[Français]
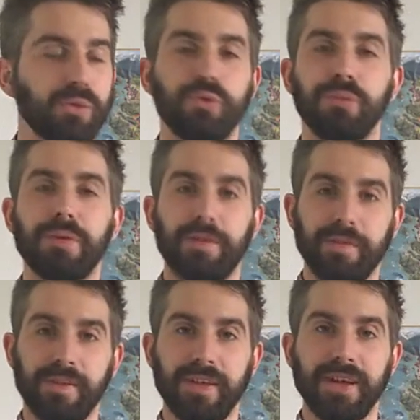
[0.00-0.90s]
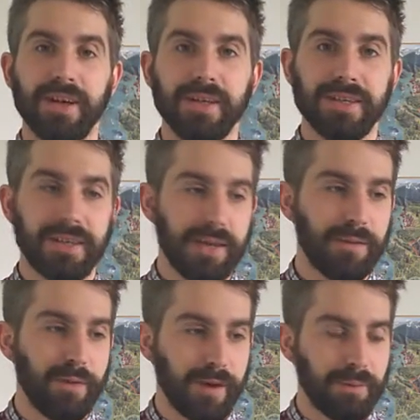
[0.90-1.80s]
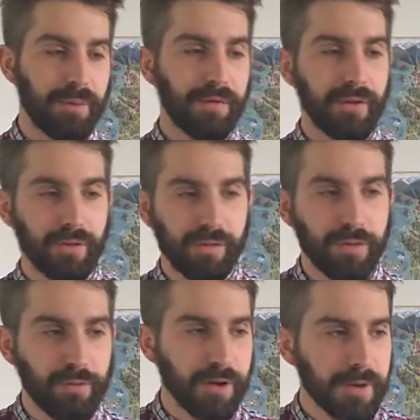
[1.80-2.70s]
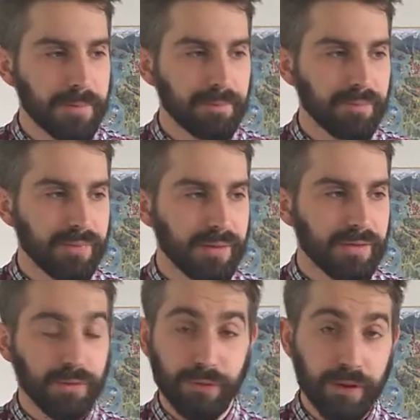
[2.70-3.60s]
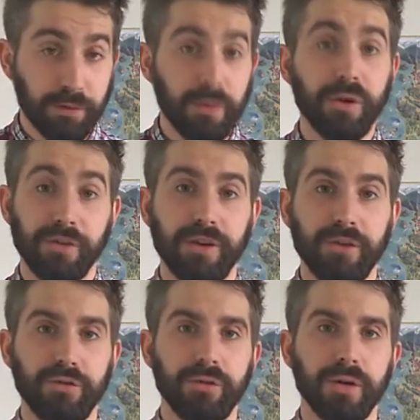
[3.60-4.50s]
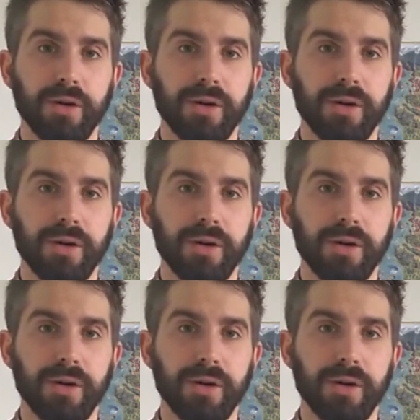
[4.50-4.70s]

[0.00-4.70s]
On tombait face à des gars qui allaient faire héliporter leur stuff. Sans faire exprès, on leur tirait dessus.